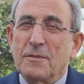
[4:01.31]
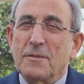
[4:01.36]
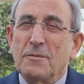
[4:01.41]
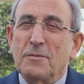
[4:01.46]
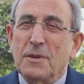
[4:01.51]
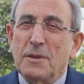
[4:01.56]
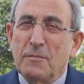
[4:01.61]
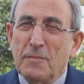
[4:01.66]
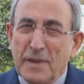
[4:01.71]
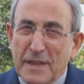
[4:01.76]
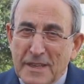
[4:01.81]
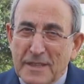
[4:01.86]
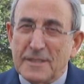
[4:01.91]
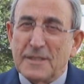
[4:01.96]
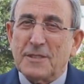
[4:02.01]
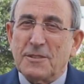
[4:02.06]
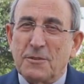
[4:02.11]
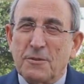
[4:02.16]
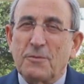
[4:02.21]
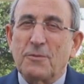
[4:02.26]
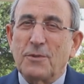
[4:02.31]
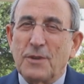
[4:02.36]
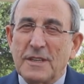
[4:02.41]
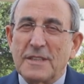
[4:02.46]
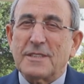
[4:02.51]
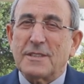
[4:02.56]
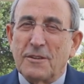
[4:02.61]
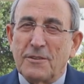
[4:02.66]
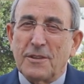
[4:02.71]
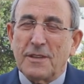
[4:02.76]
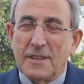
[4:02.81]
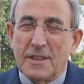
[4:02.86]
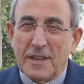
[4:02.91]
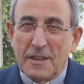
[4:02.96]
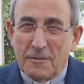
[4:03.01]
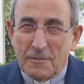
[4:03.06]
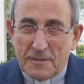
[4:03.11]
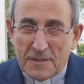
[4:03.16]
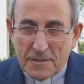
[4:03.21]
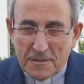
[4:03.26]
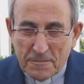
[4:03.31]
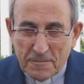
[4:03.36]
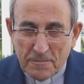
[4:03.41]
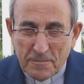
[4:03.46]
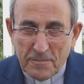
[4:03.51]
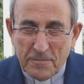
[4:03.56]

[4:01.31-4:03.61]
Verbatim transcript: do imenso coração de Deus.